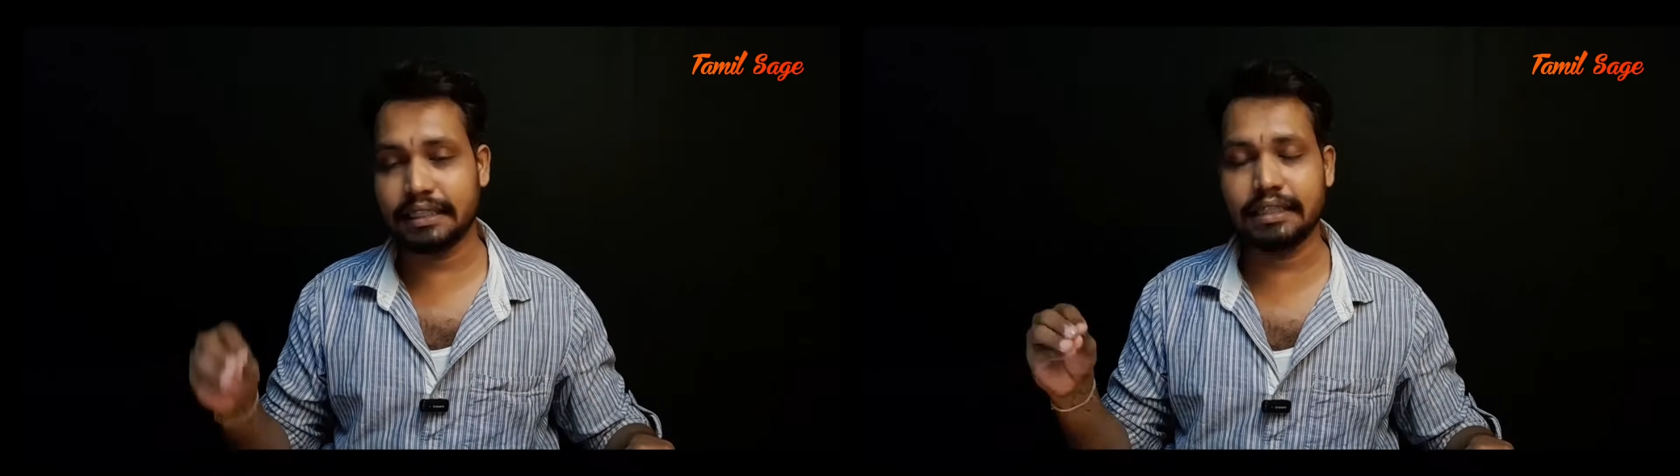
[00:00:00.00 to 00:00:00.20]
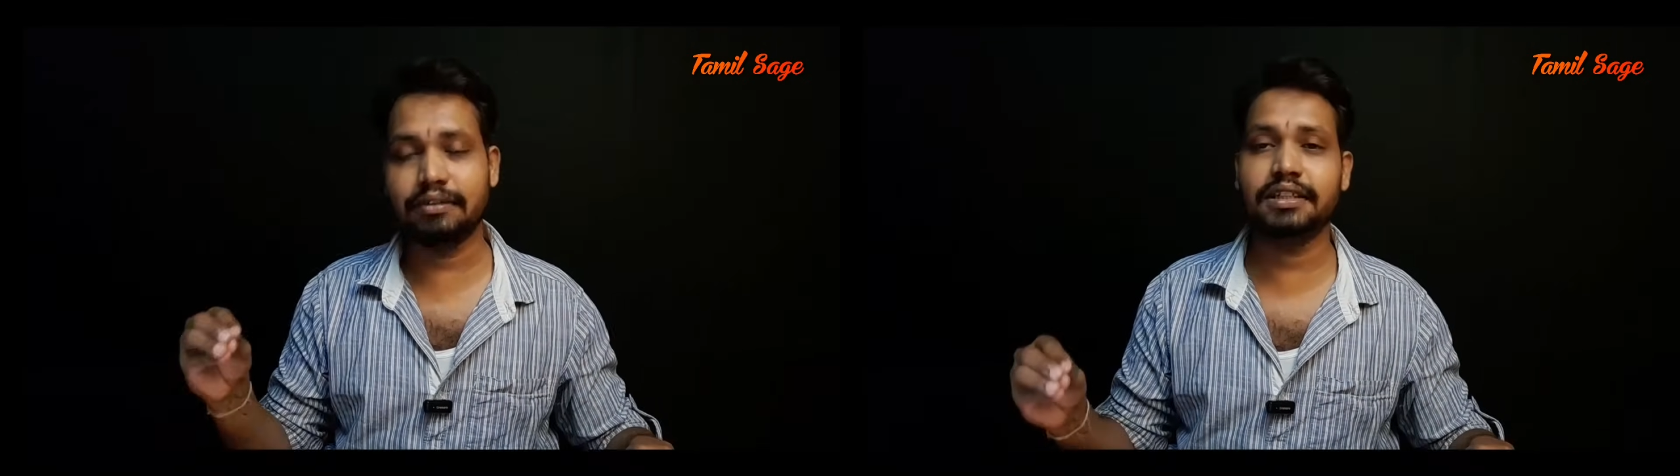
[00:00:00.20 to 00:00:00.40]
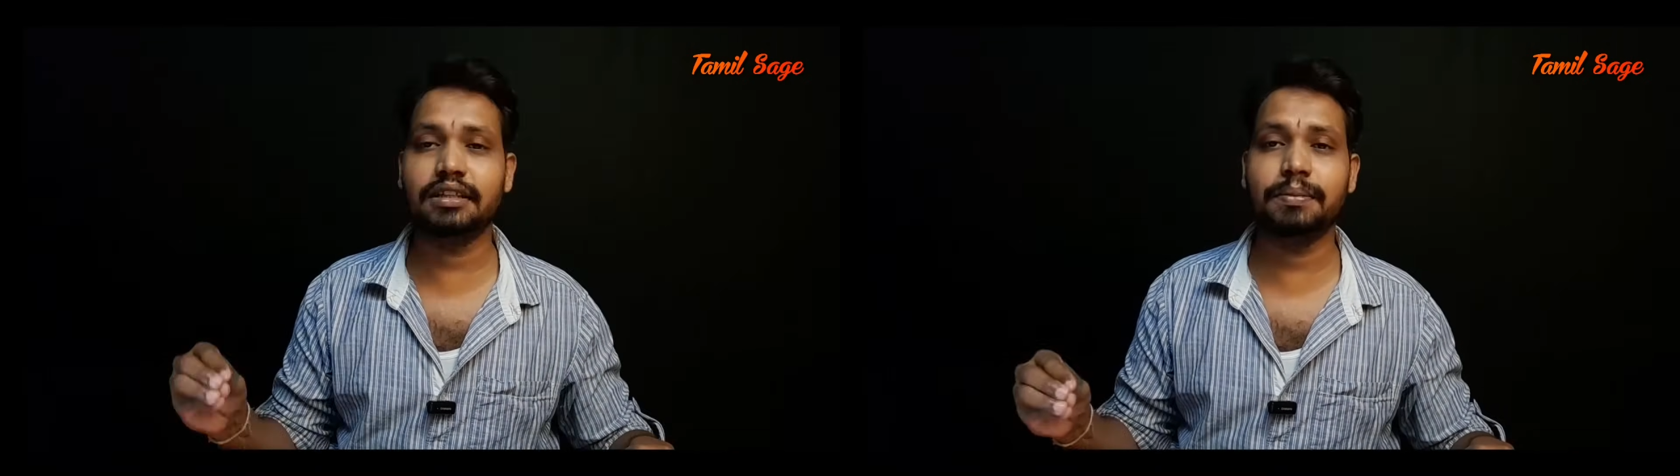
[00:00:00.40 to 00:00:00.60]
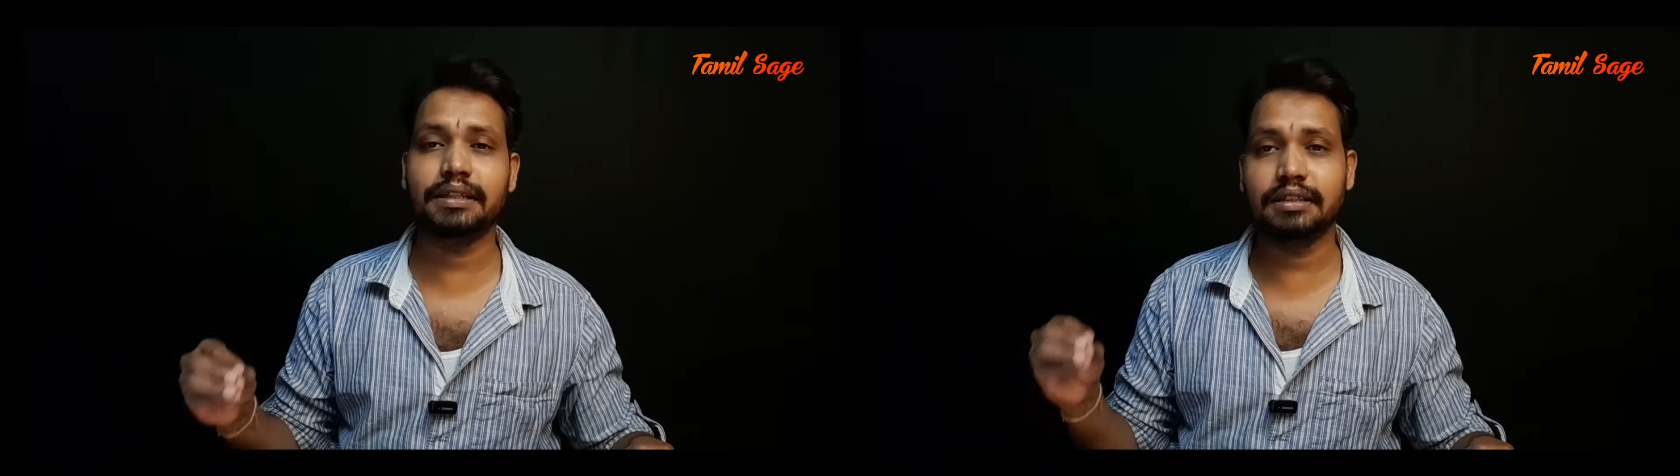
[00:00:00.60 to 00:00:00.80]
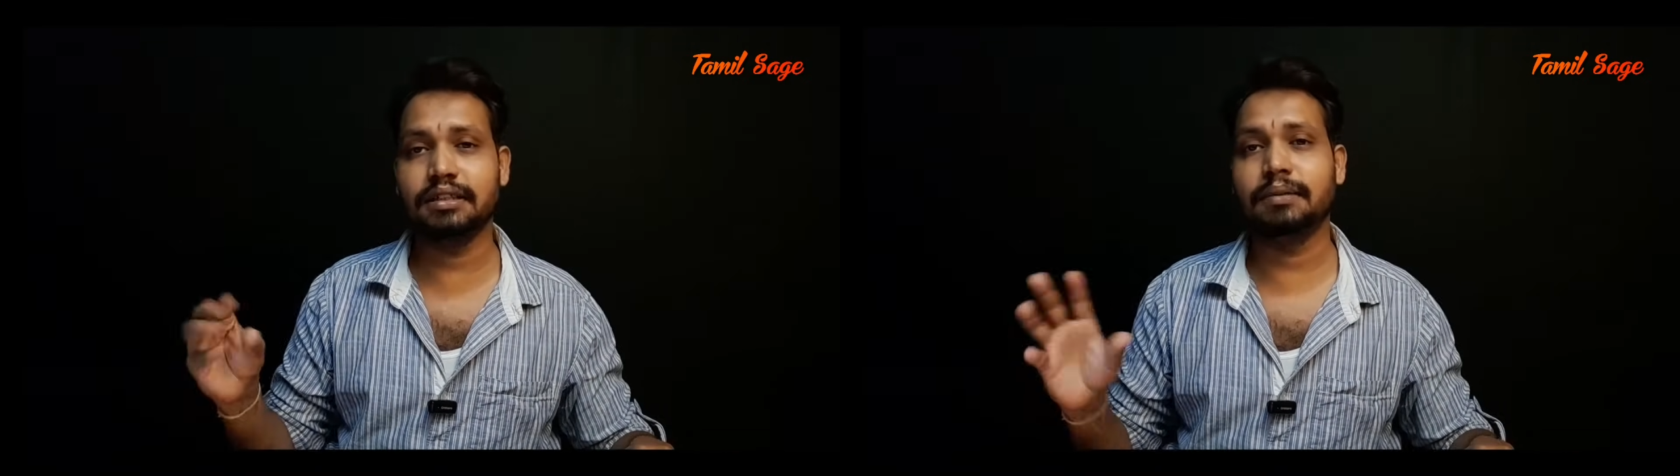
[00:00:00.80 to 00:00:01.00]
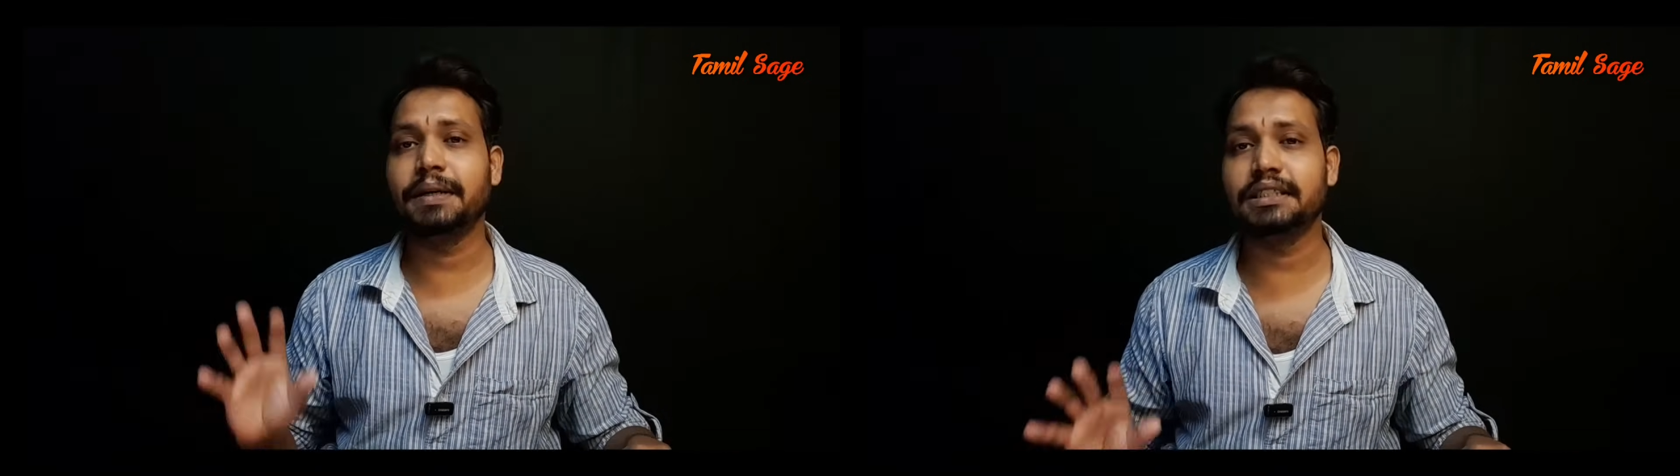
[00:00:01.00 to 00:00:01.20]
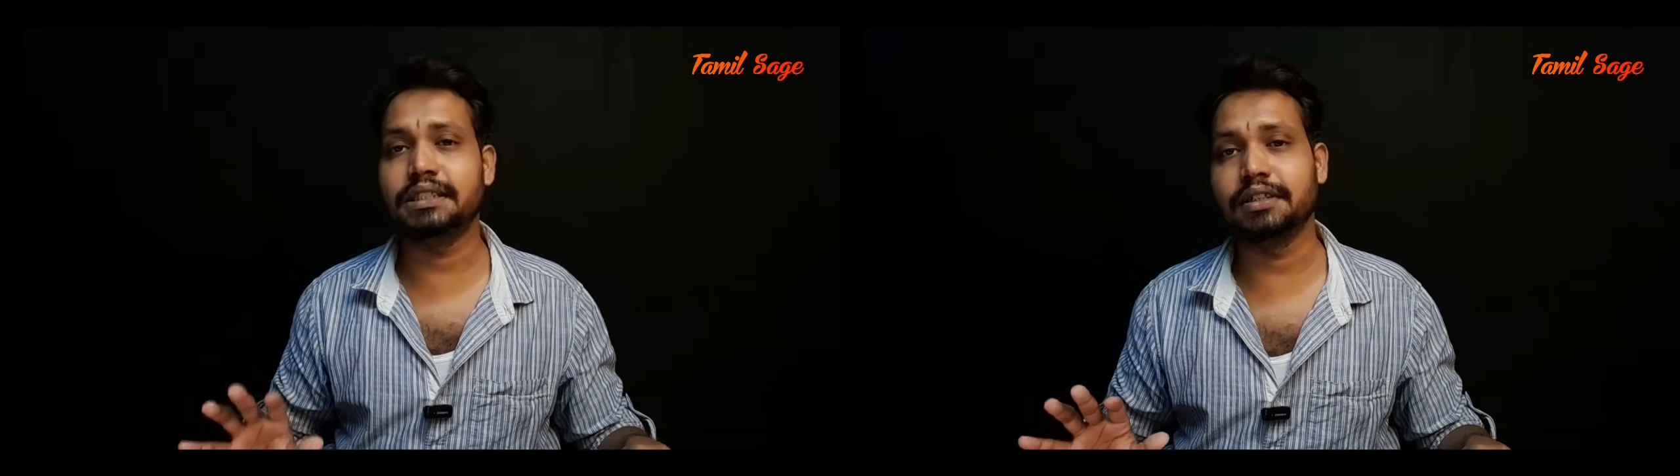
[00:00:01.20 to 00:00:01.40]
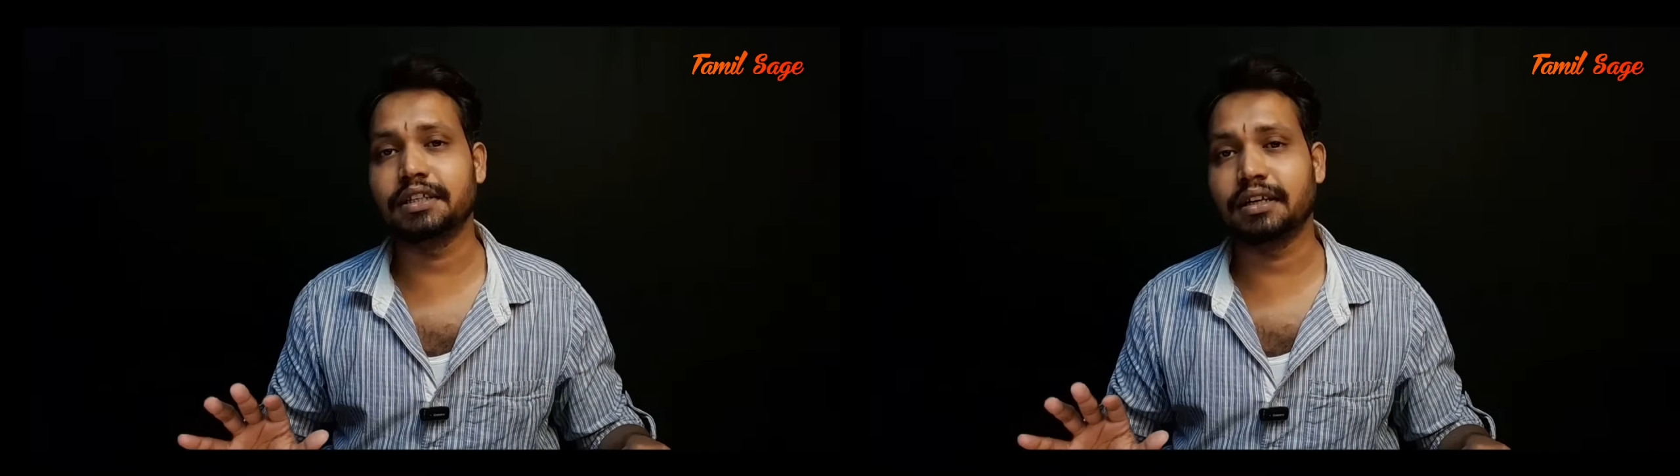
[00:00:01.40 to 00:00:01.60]
இந்த விஷயத்த பார்த்துட்டு
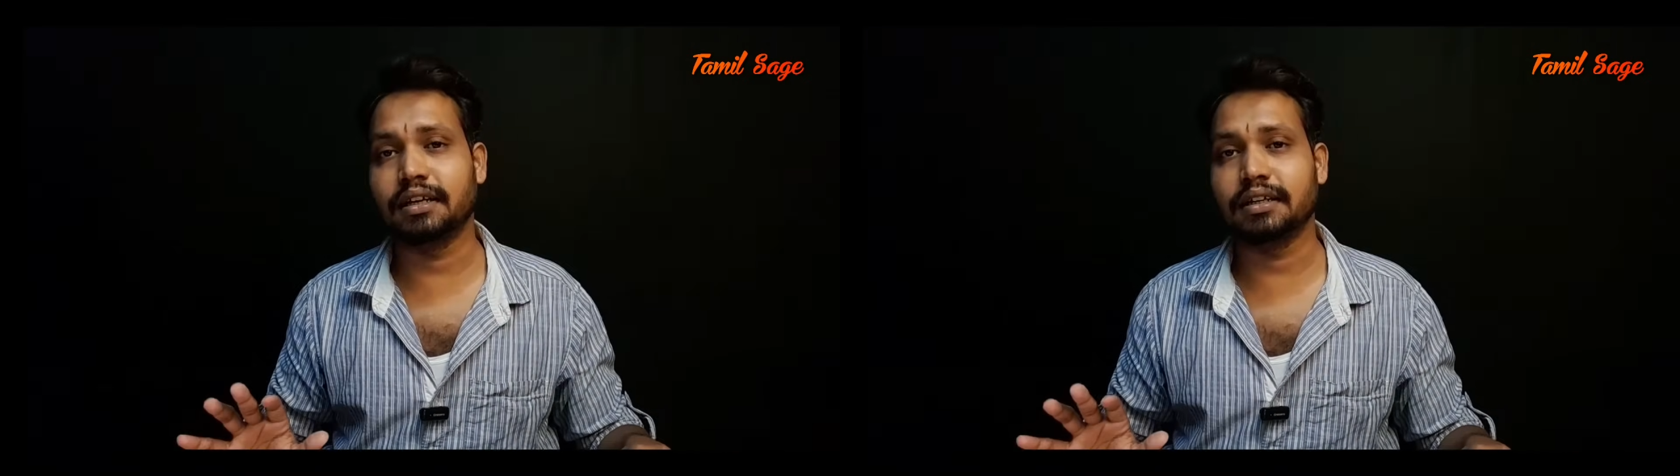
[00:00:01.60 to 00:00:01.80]
பேசிட்டு வந்துட்டு